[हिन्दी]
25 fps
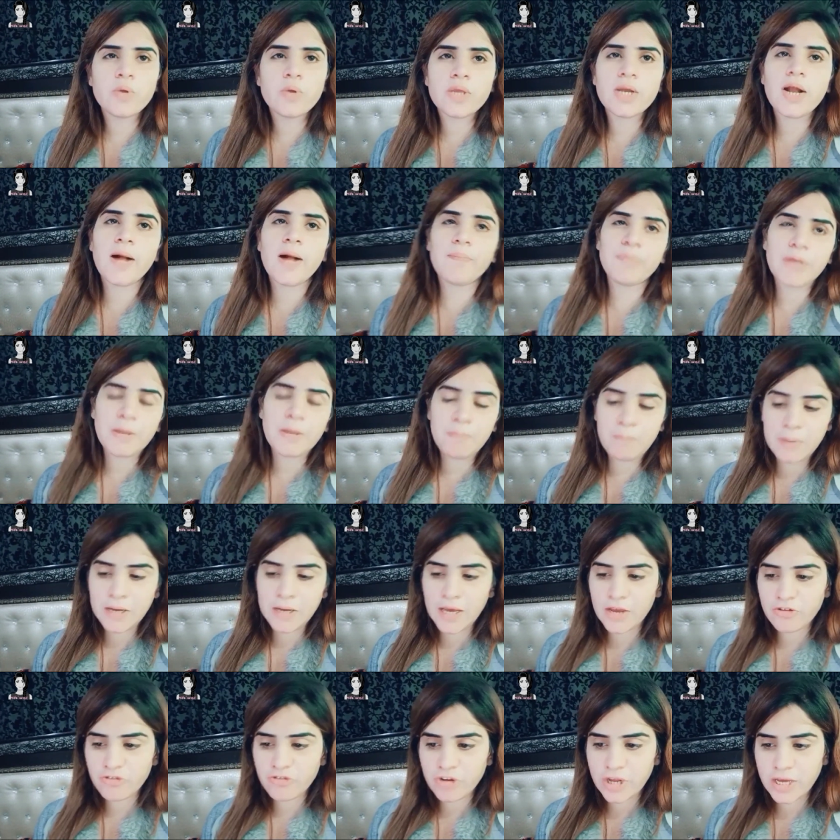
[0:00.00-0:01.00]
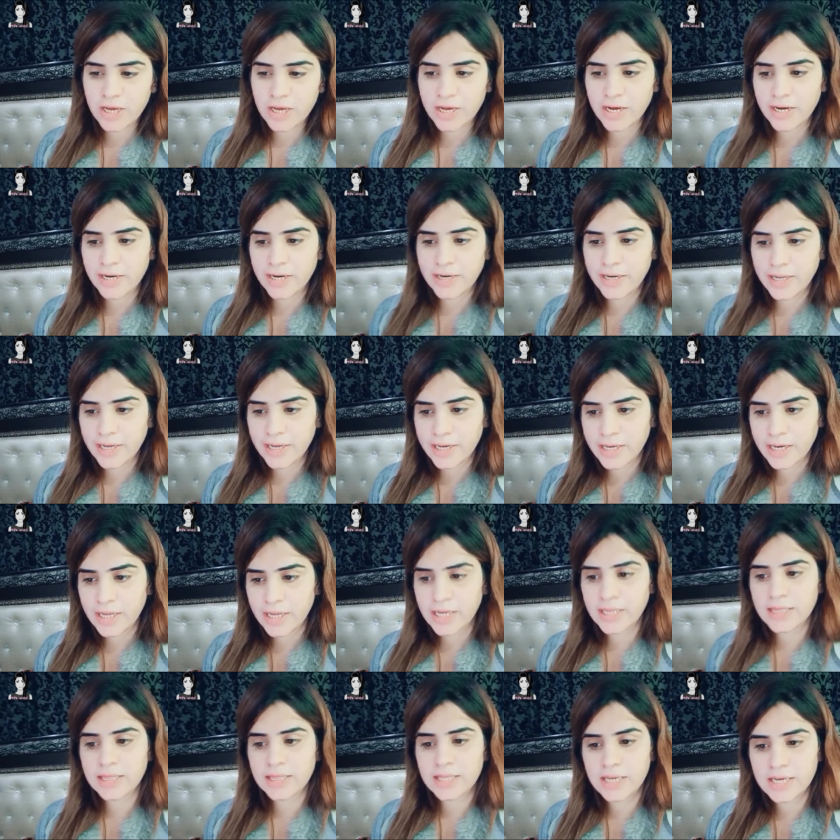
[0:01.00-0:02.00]
उधर हमने पीएचडी की
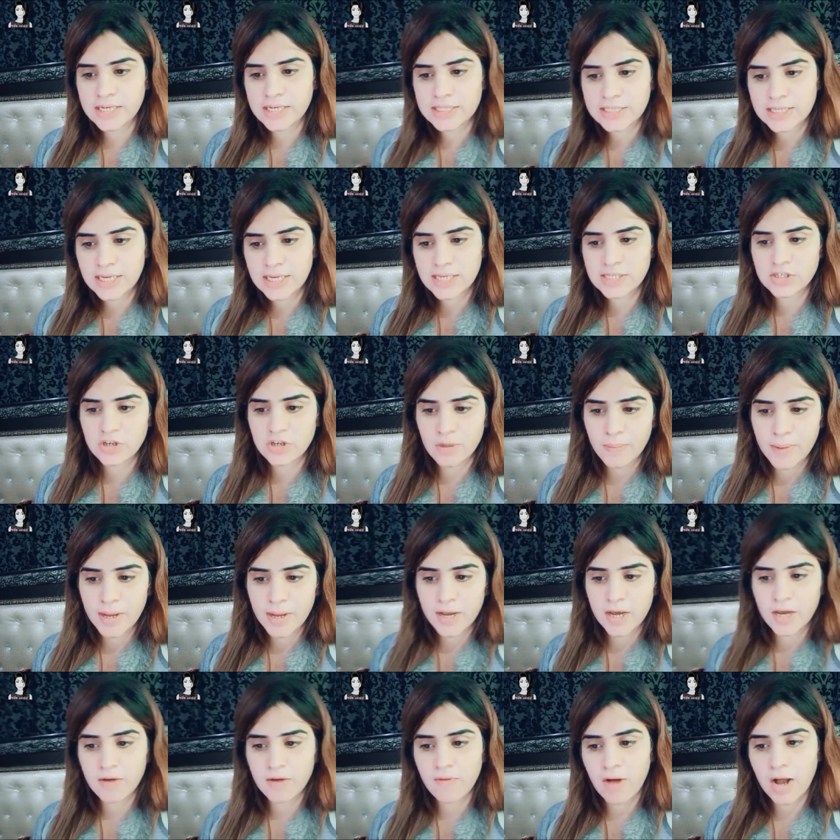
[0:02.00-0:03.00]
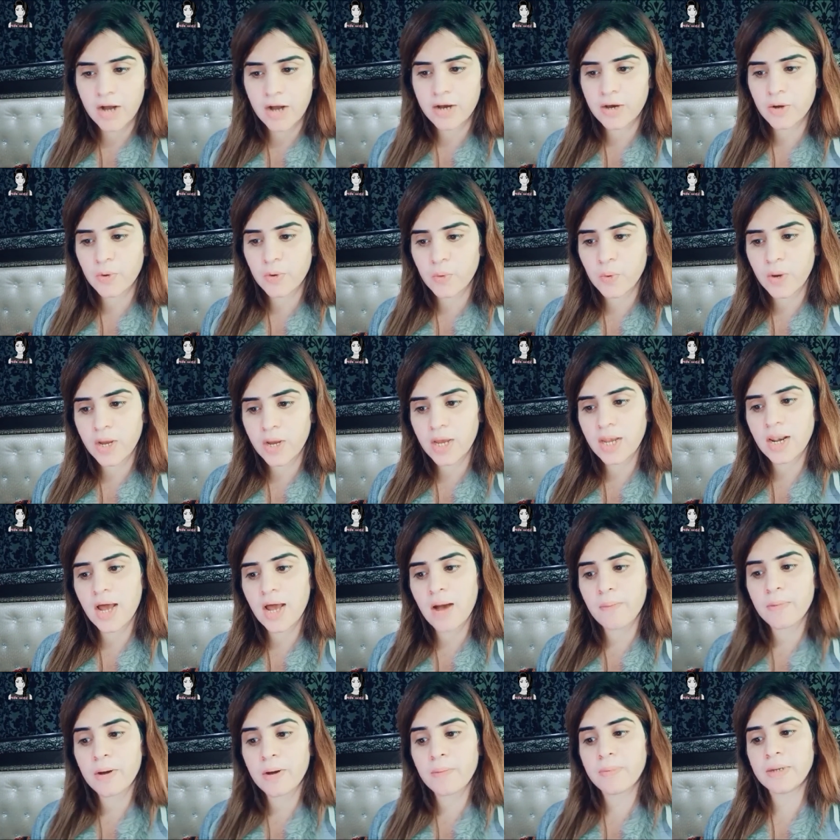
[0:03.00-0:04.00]
डिग्री थीसिस जमा करवा कर गोया
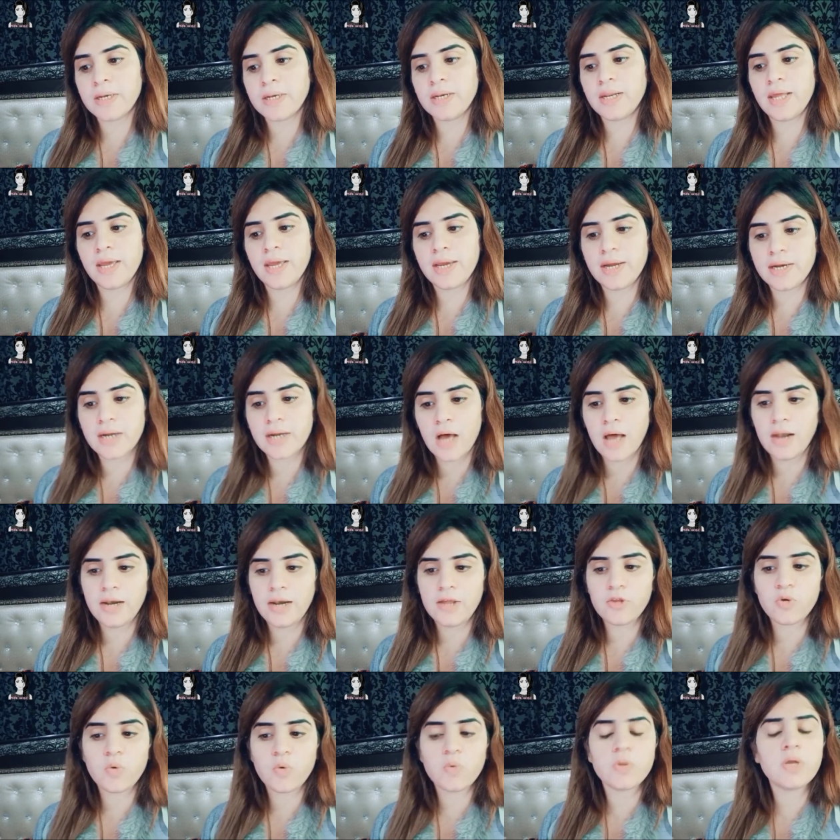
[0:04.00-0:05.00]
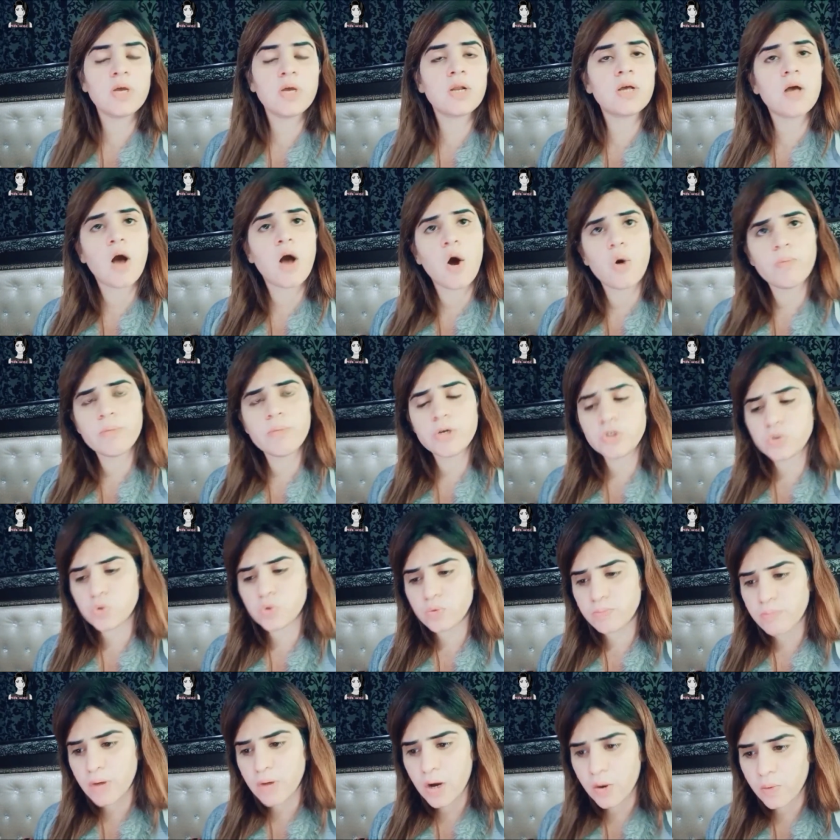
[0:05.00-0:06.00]
इलामा बनने की ठान ली तो उधर गांव में
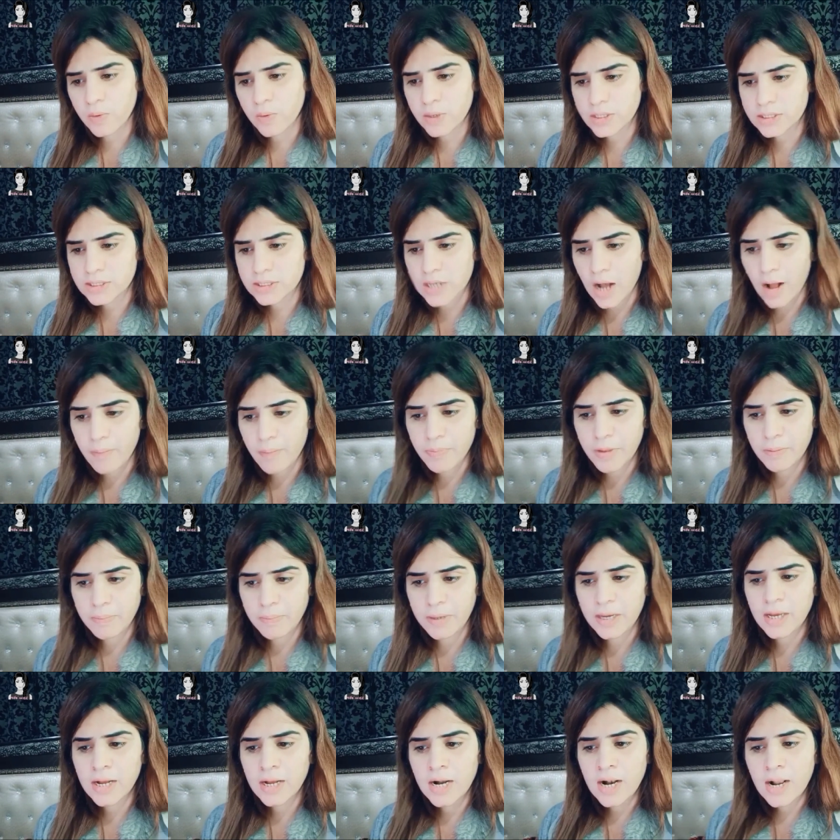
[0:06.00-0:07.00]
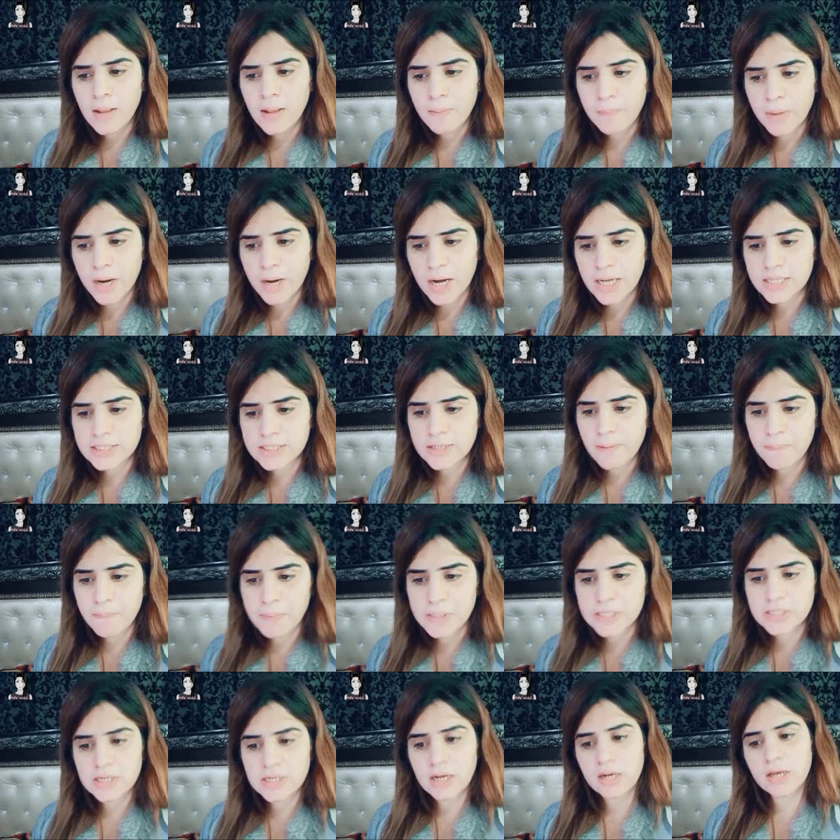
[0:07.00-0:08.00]
जुम्मा गुल साहब ने भी बगल से
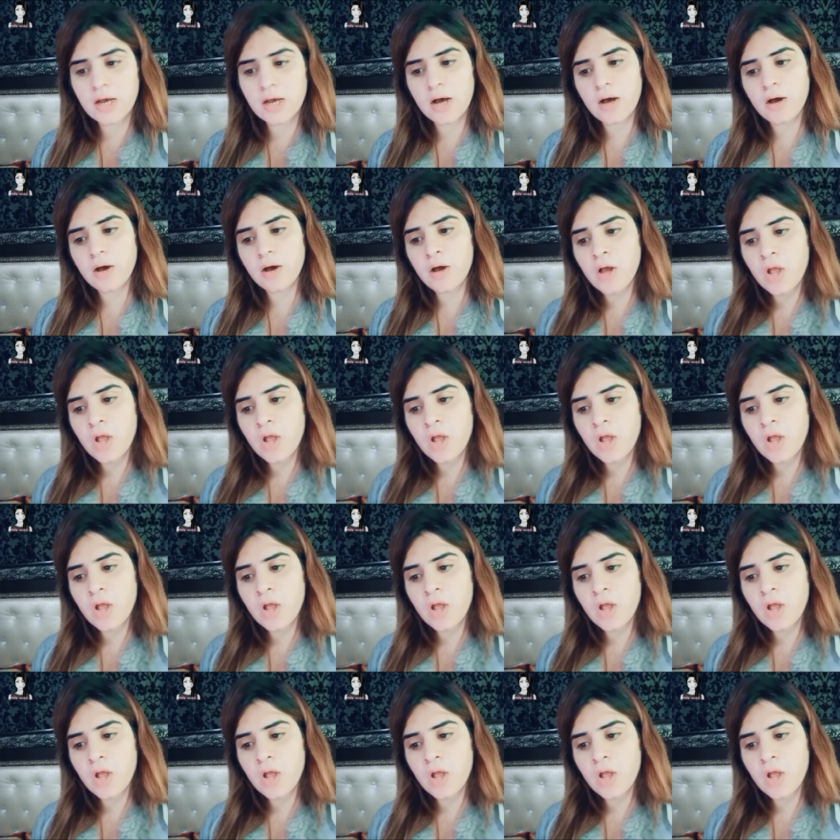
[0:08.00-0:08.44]
पिस्तल का